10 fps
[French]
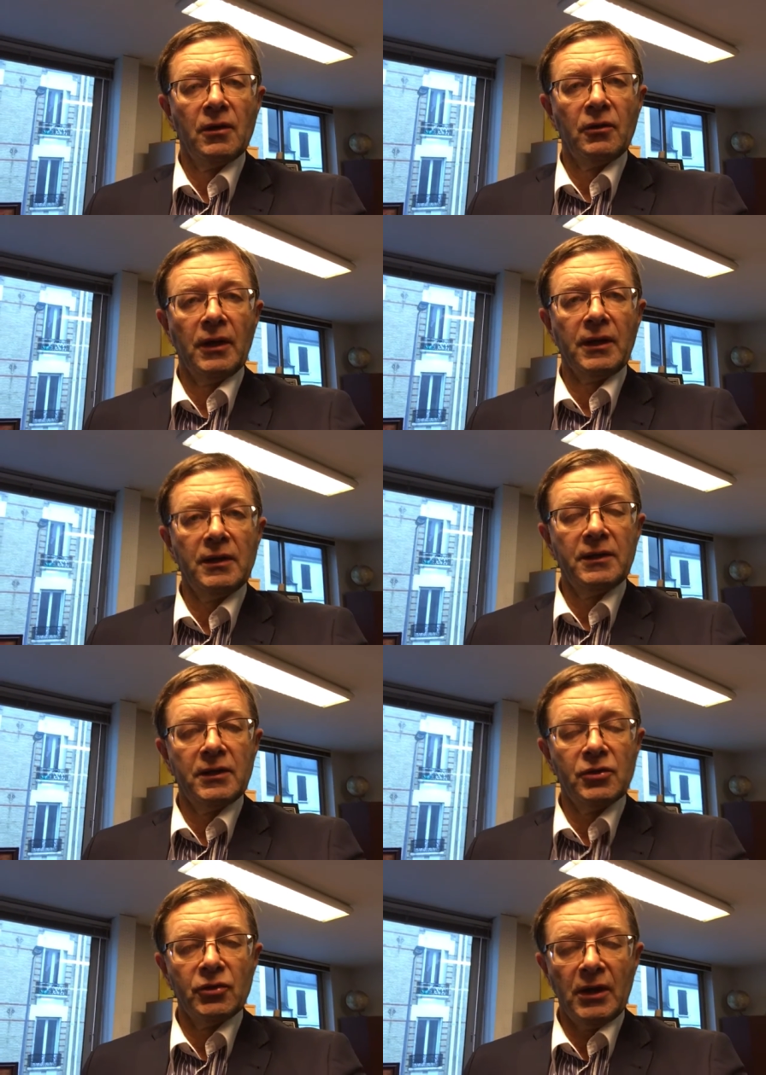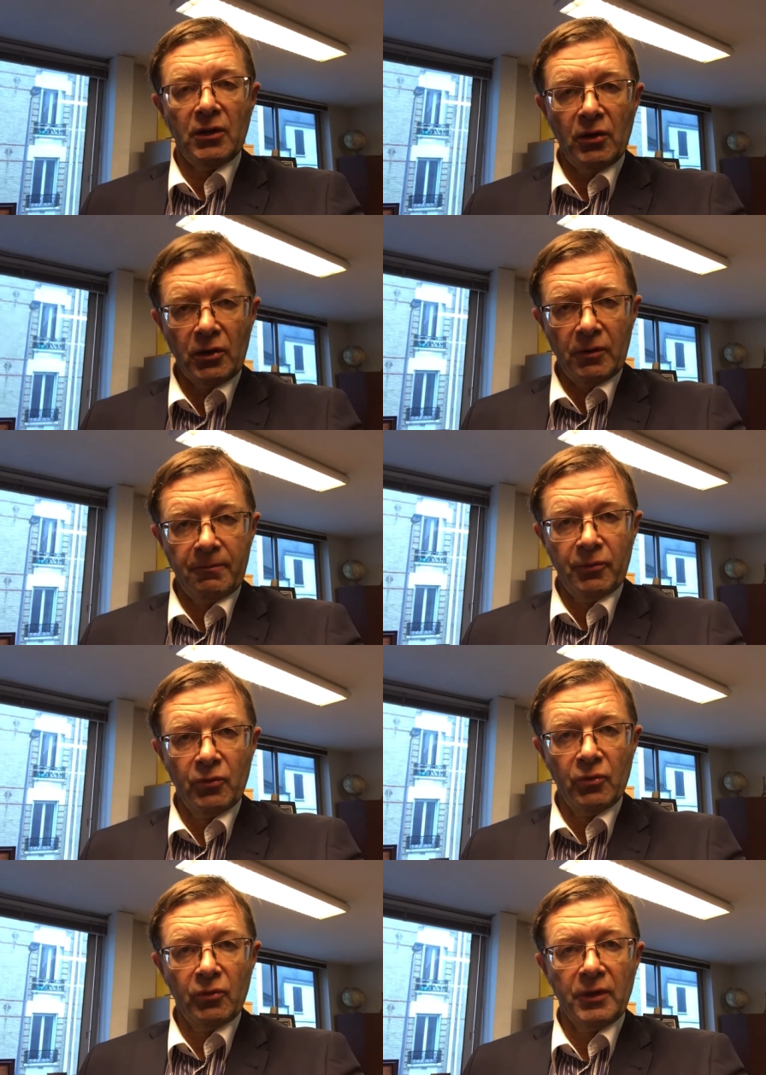de la qualité de ce dialogue
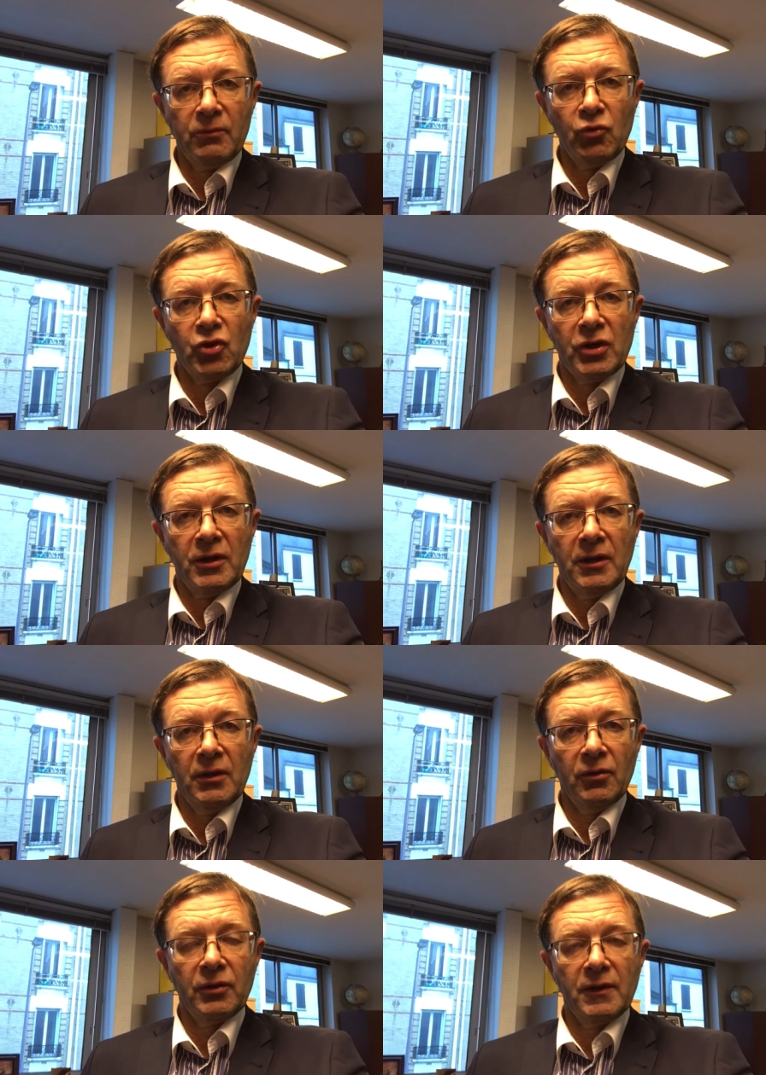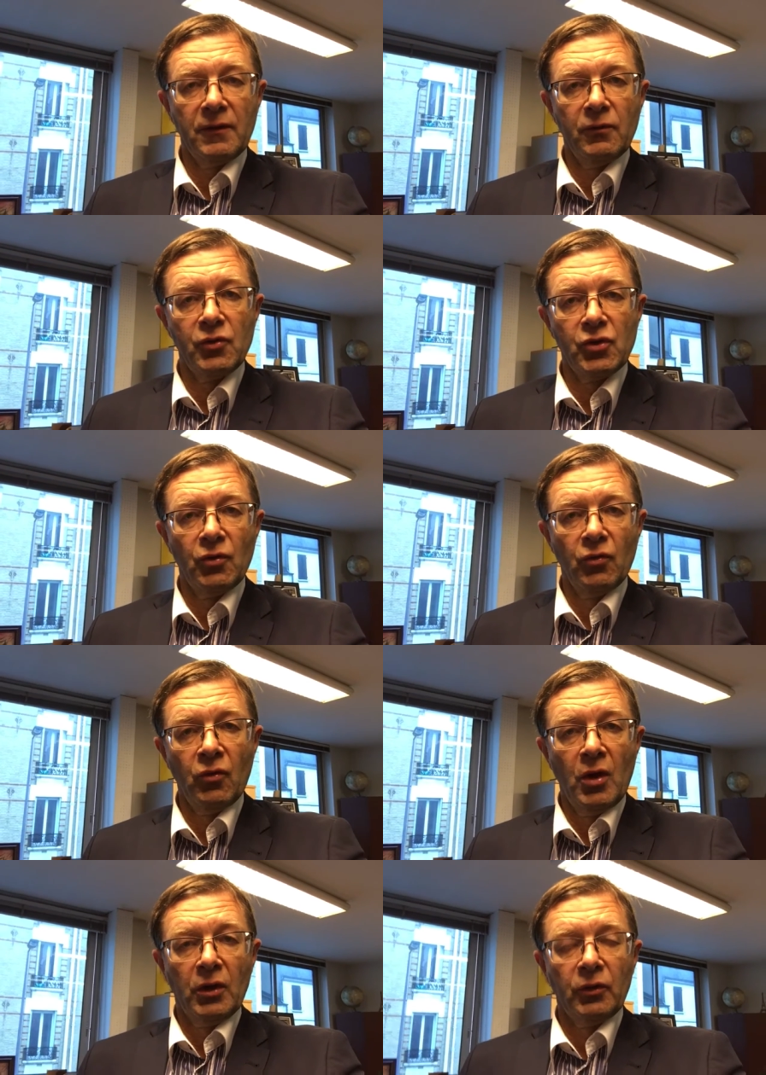peut déboucher euh, des solutions,
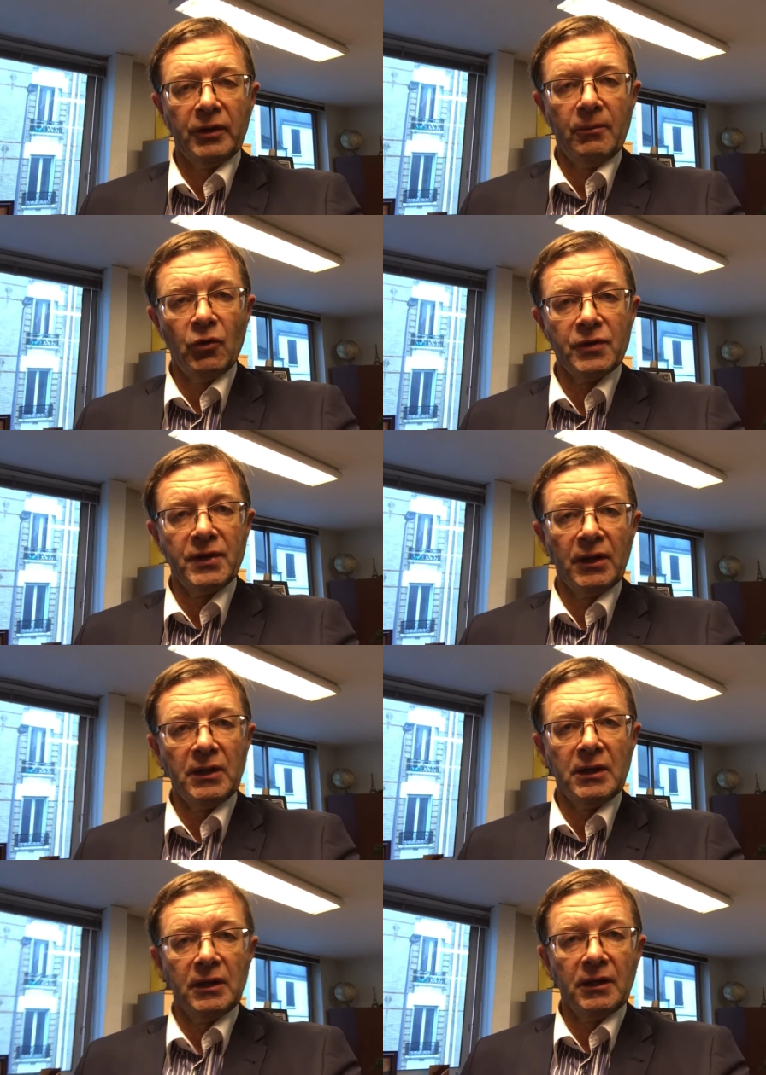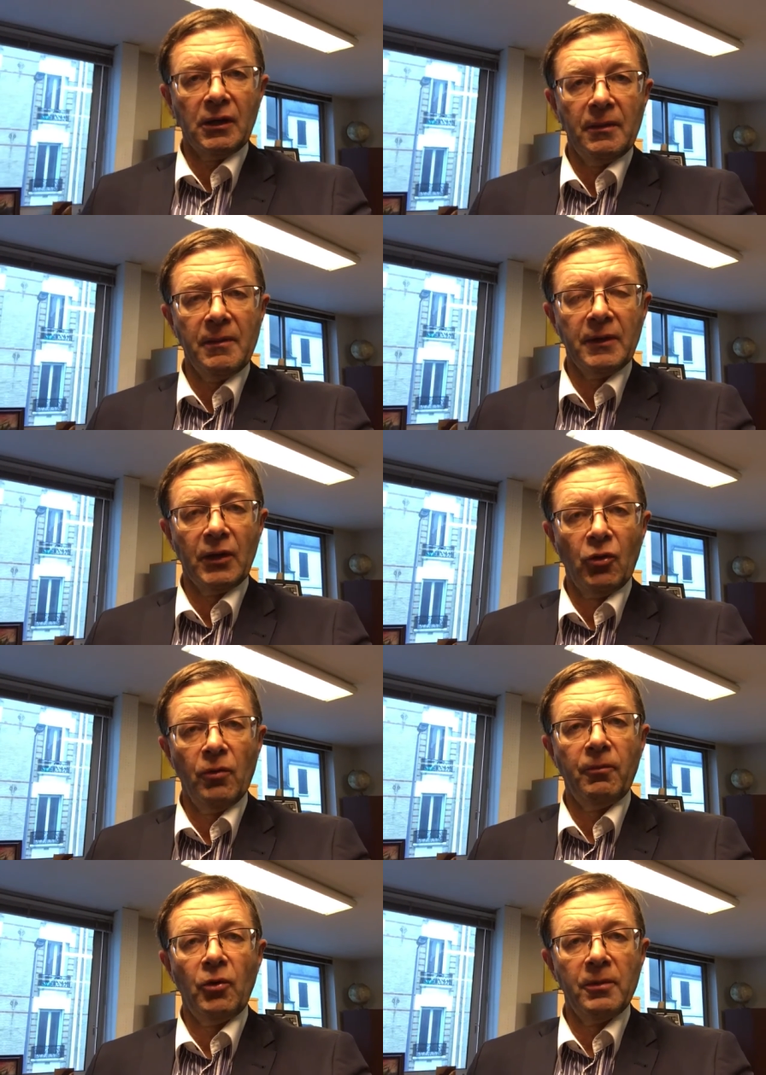notamment en Syrie, qui est quand même un des gros
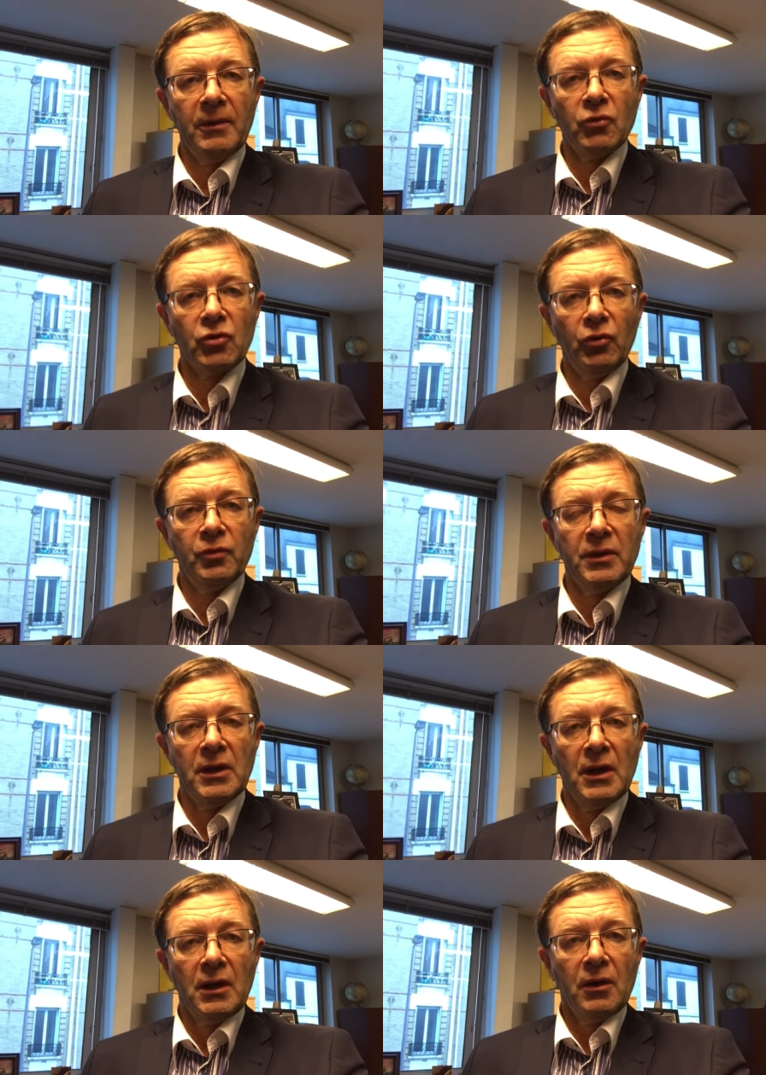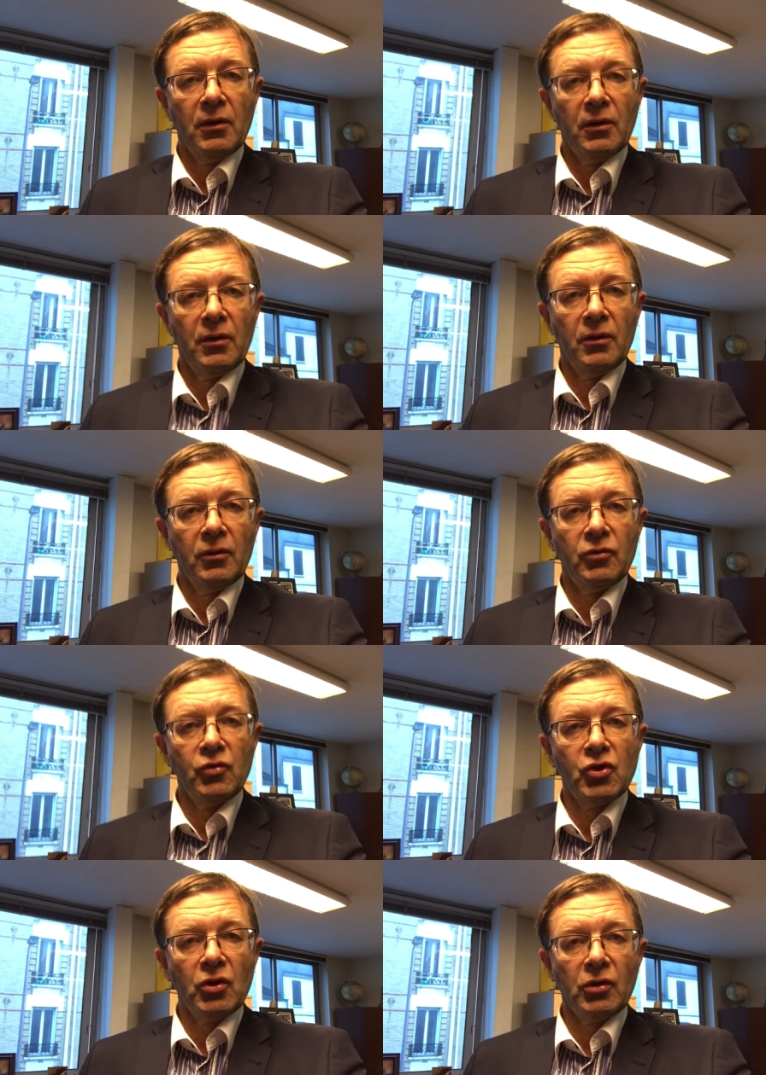problèmes aujourd'hui euh, euh, du
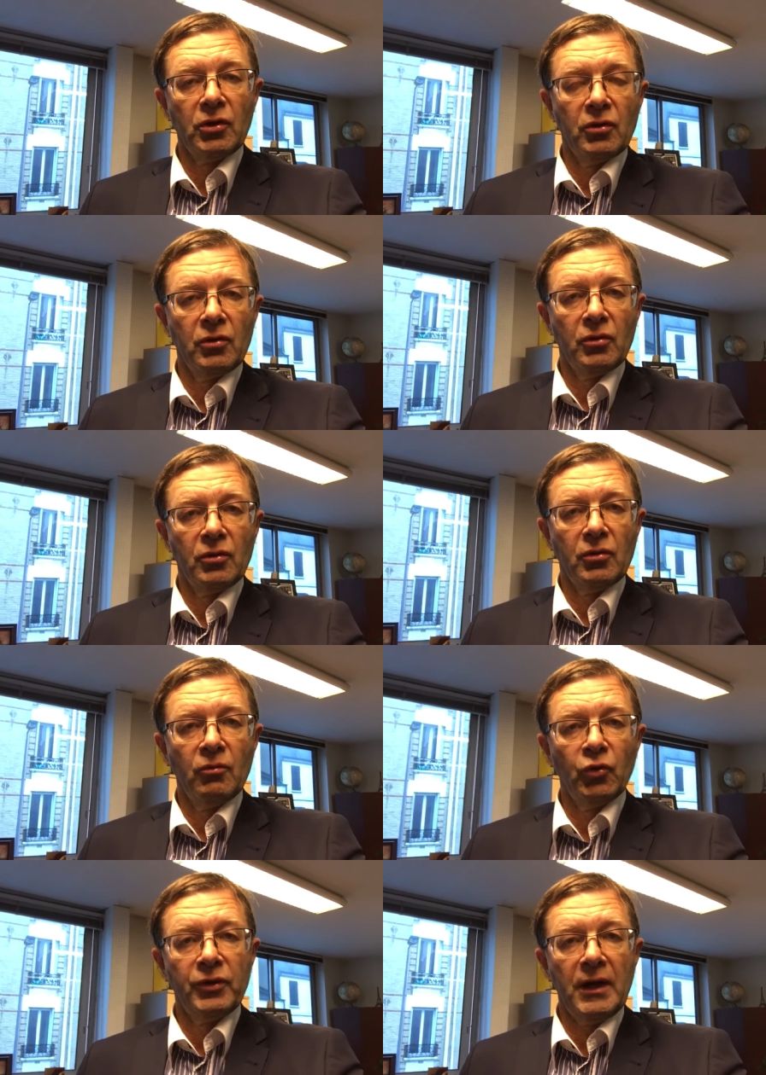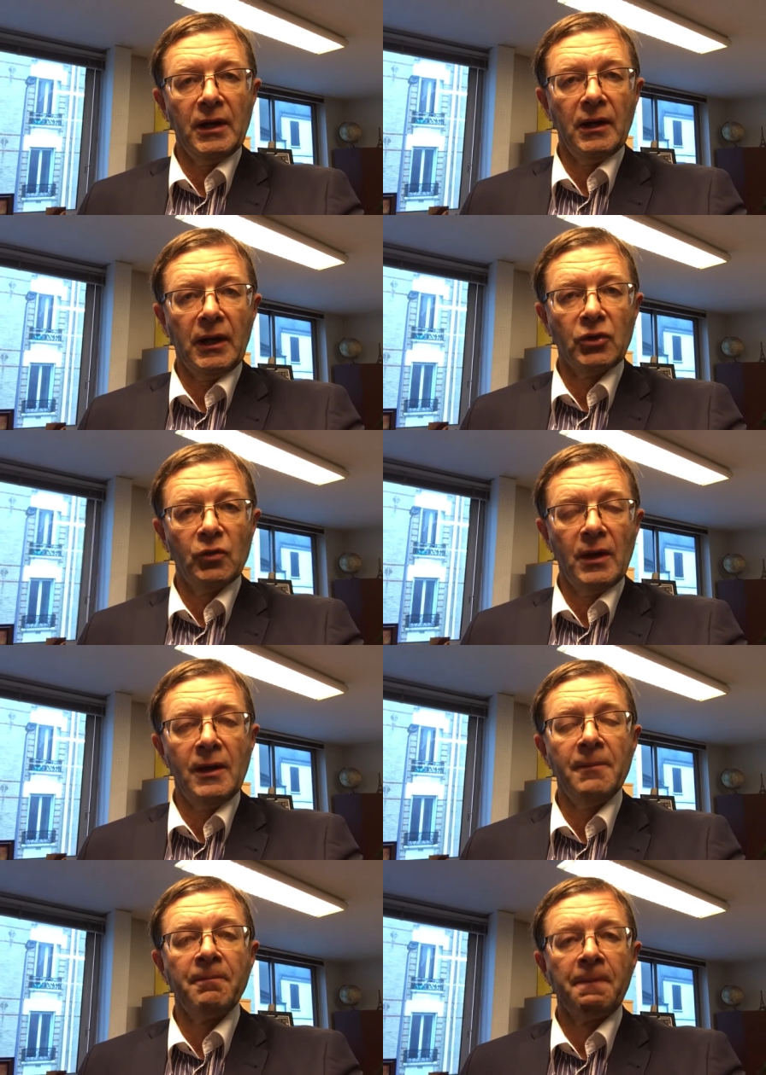choc mondial actuel.